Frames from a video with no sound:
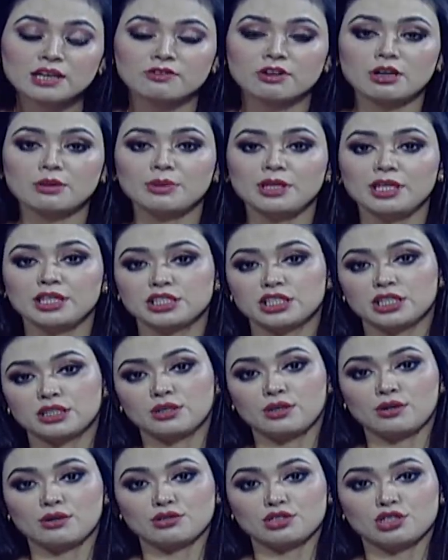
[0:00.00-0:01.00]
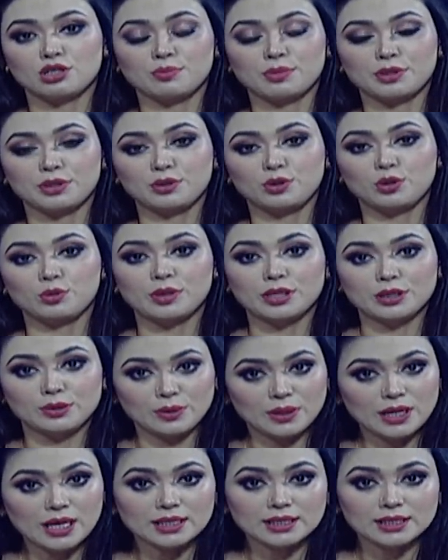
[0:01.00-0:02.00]
আওয়ামী লীগ সাধারণ সম্পাদক
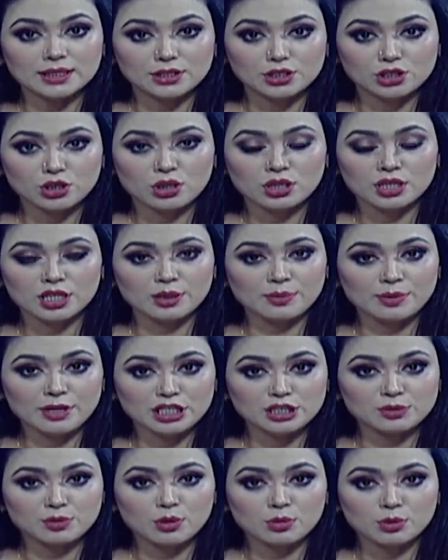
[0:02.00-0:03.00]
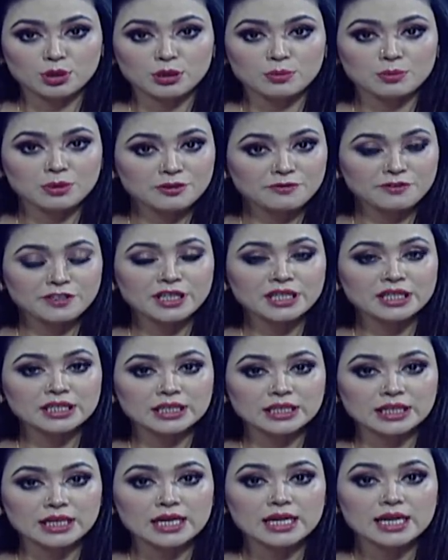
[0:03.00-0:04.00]
ওবায়দুল কাদের সরকারি বাসভবনে ব্রিফিংয়ে
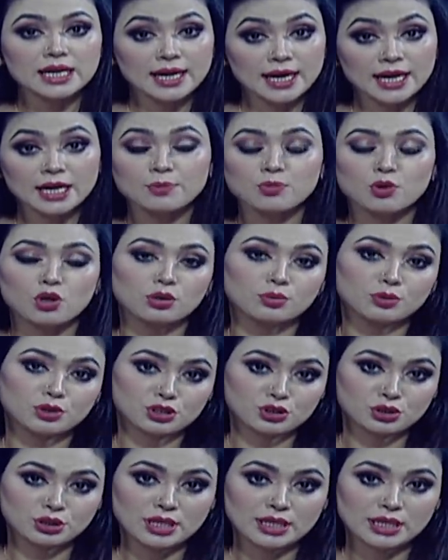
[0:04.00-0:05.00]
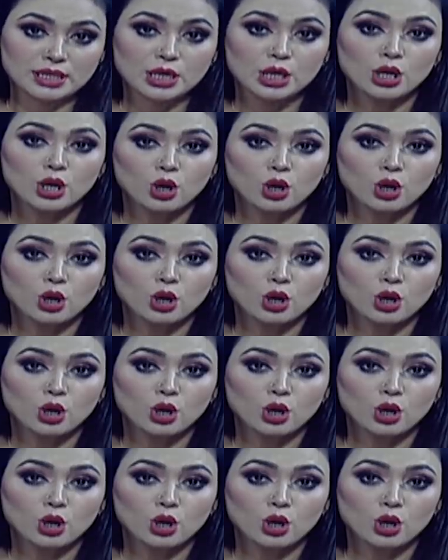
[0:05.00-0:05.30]
তিনি এই পরামর্শ দেন